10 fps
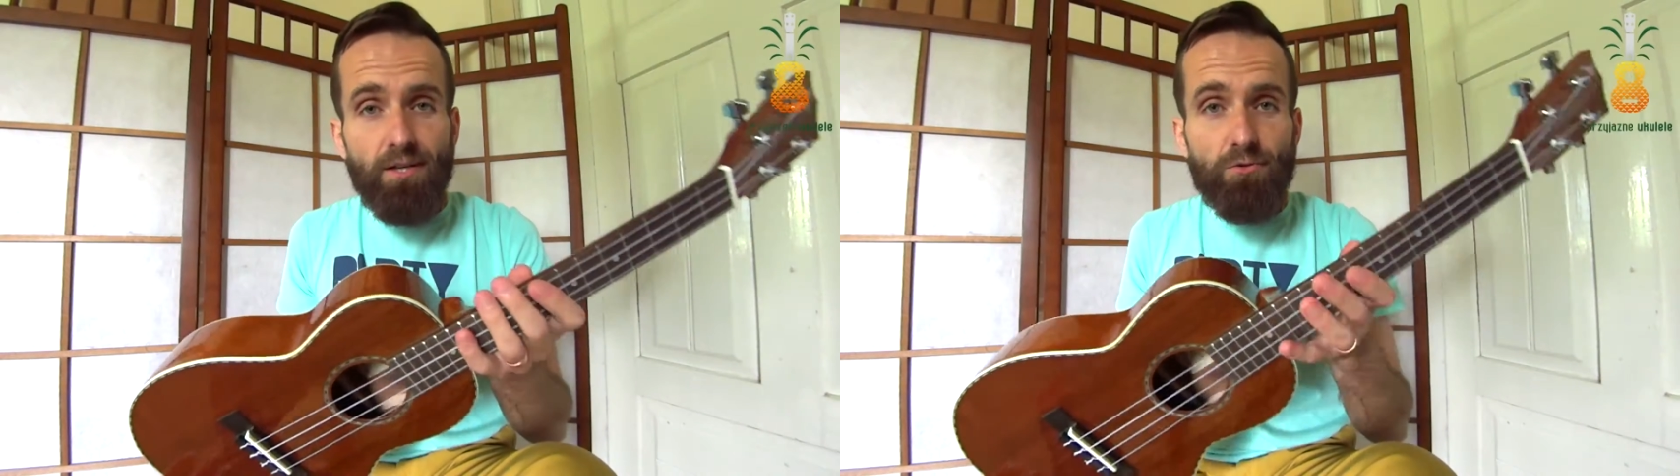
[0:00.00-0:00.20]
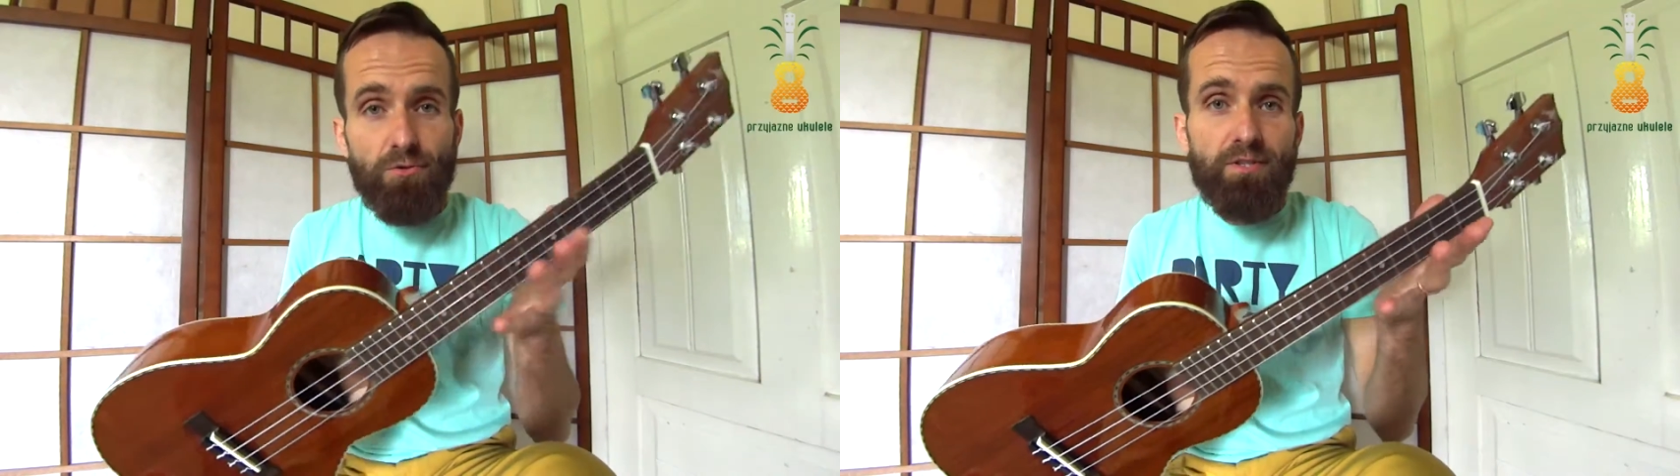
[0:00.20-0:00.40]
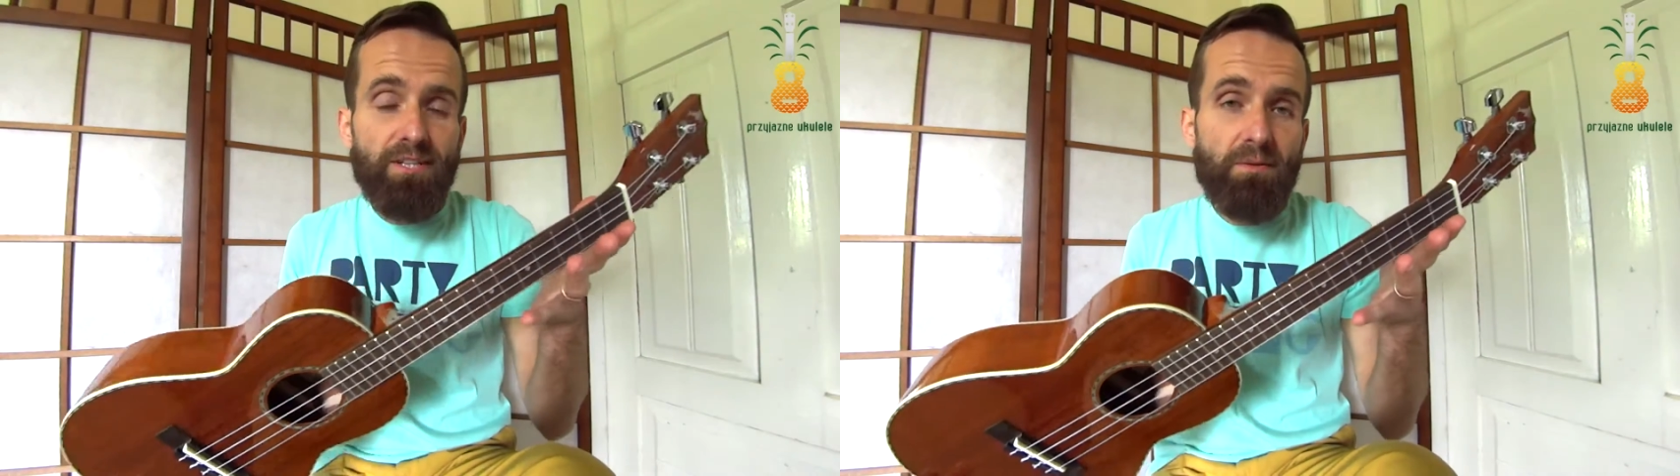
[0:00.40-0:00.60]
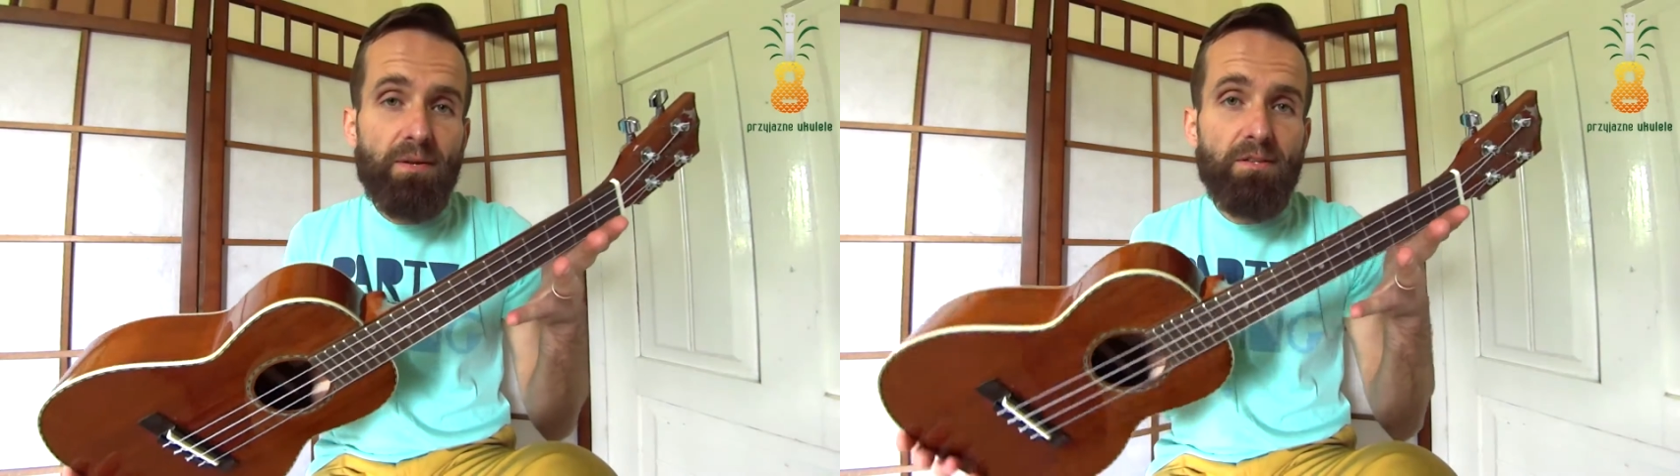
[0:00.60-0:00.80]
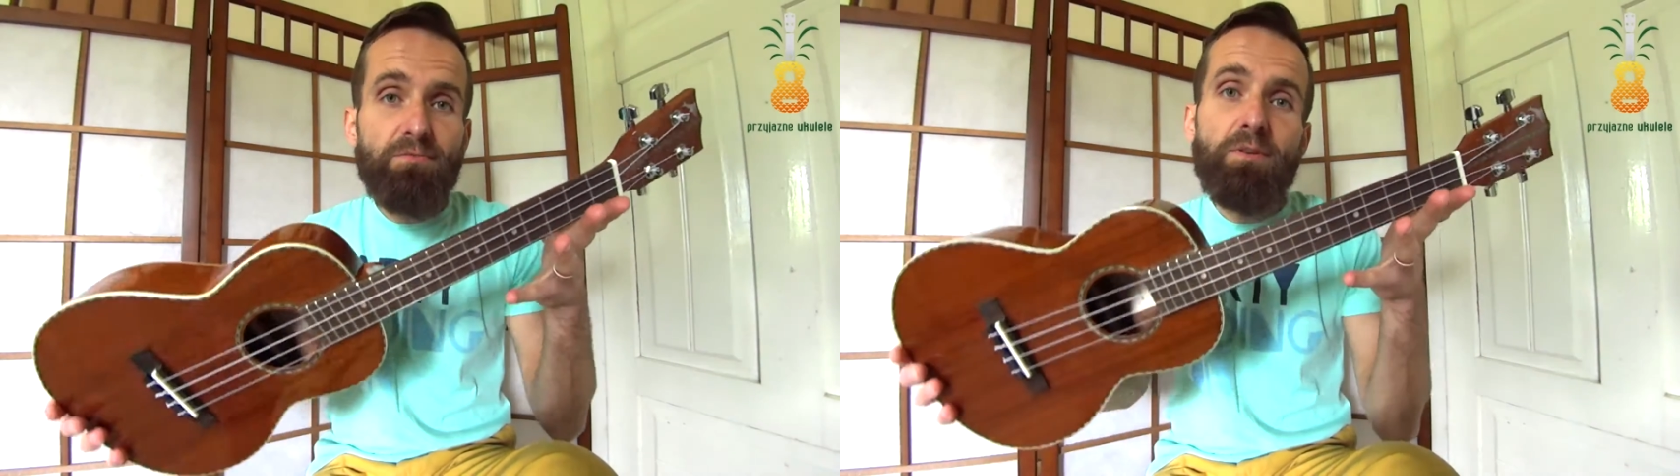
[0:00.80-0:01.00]
który tak
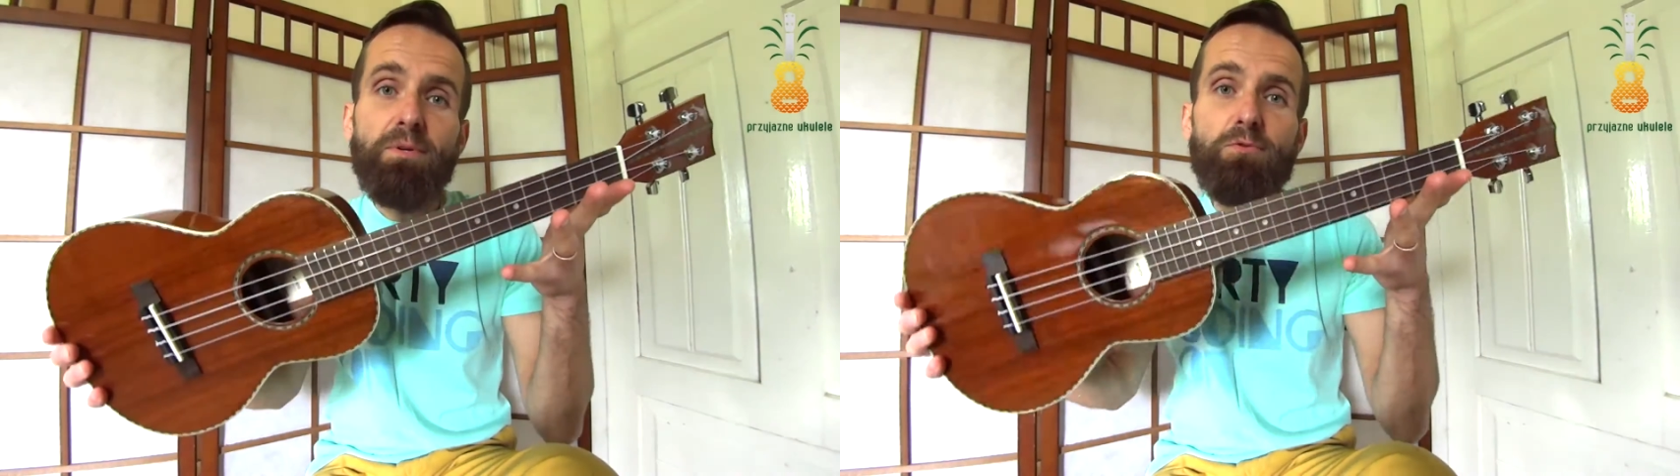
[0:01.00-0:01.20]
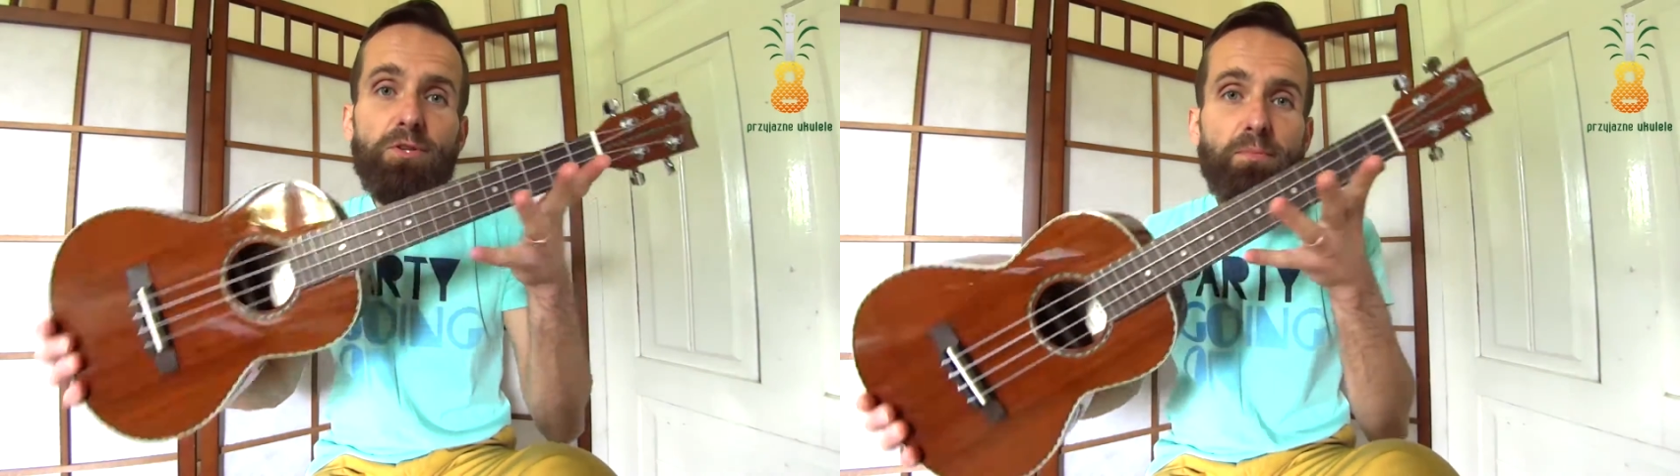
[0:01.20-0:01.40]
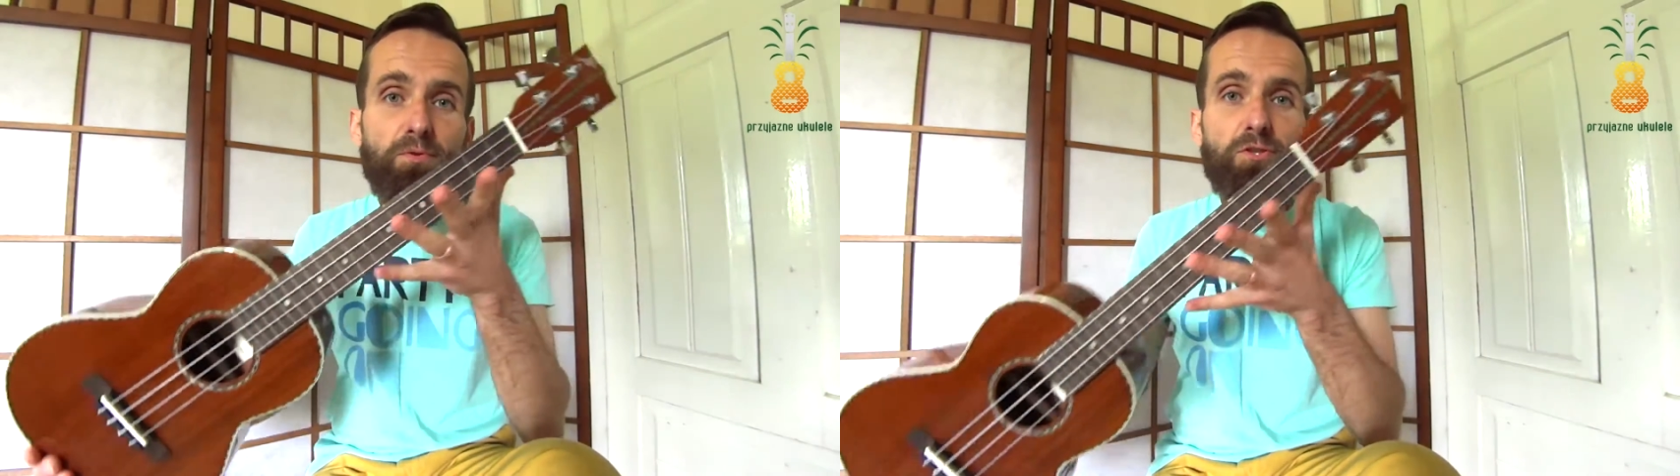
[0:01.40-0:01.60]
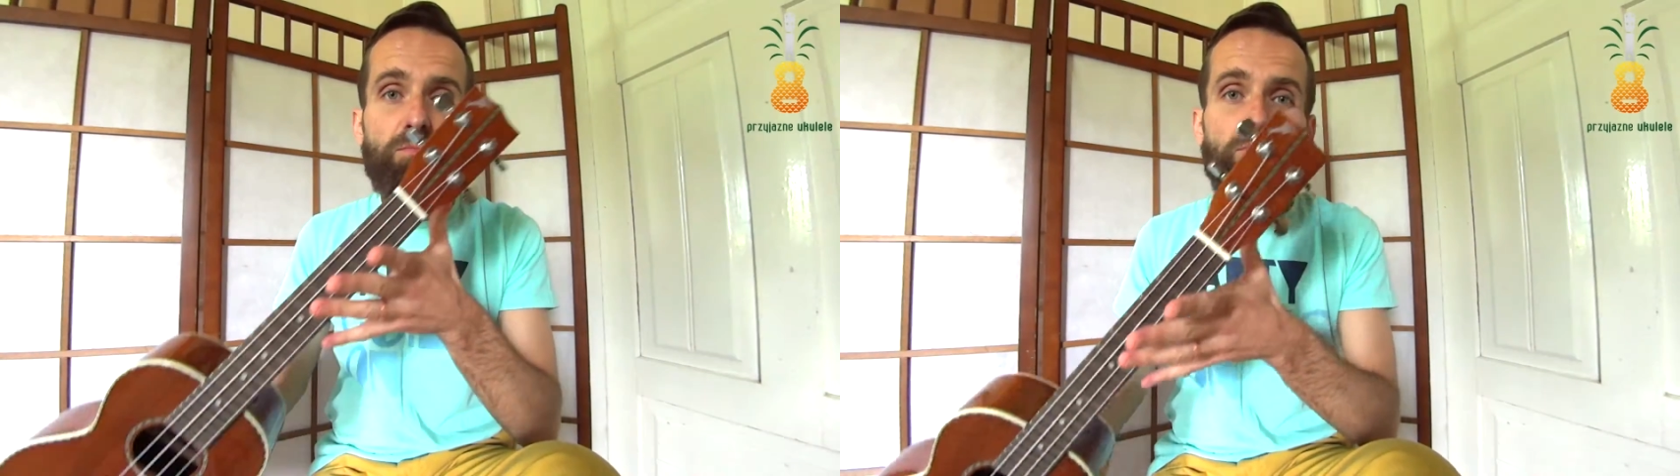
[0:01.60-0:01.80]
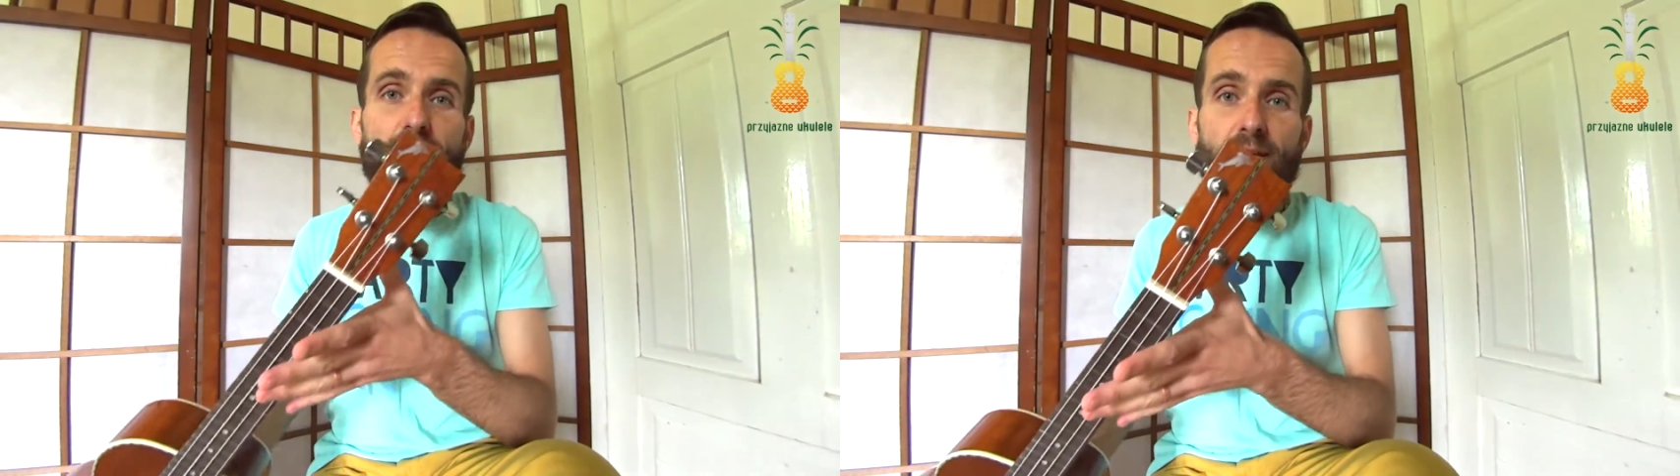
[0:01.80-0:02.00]
naprawdę filmiku nie
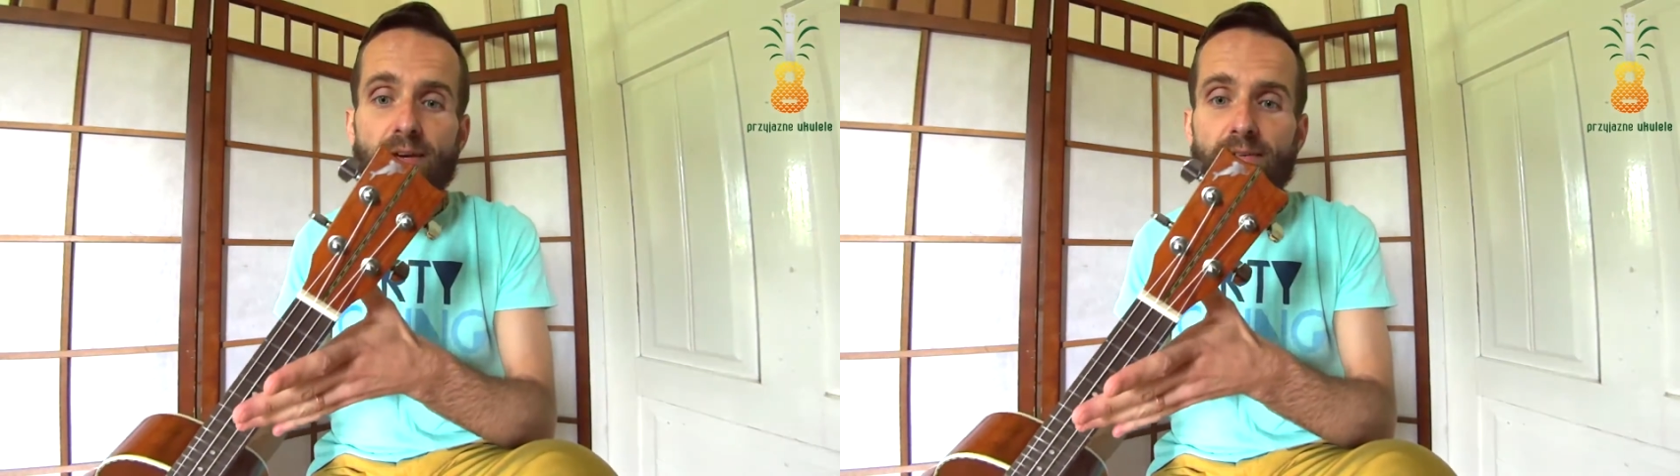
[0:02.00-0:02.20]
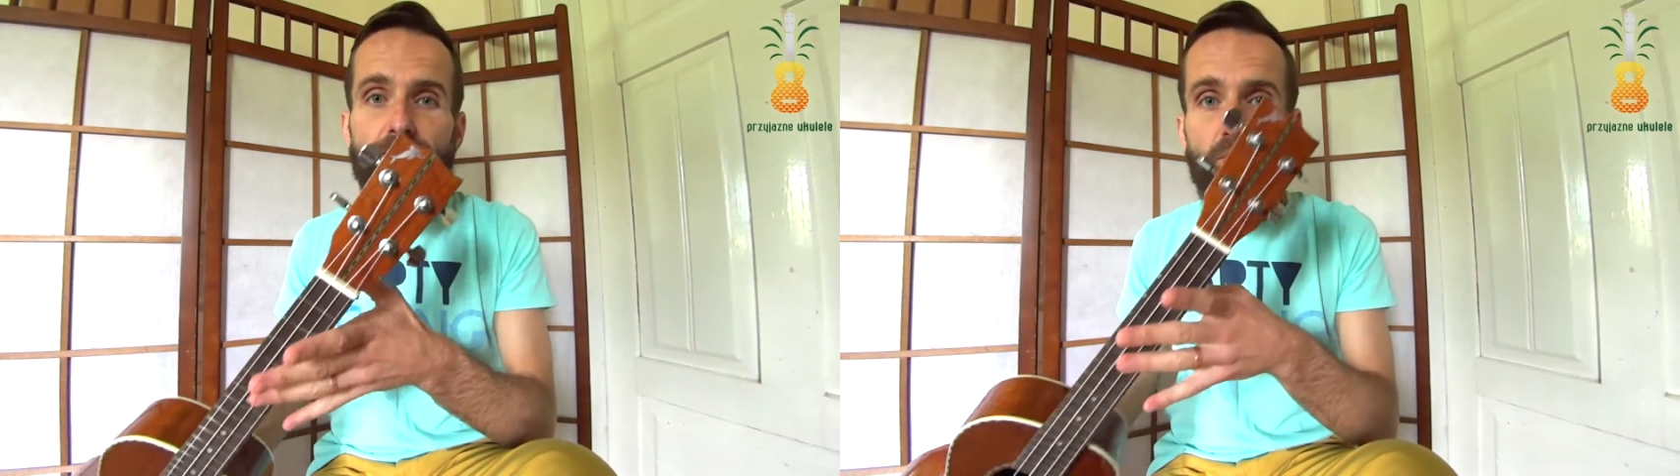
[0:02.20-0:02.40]
potrzebuje,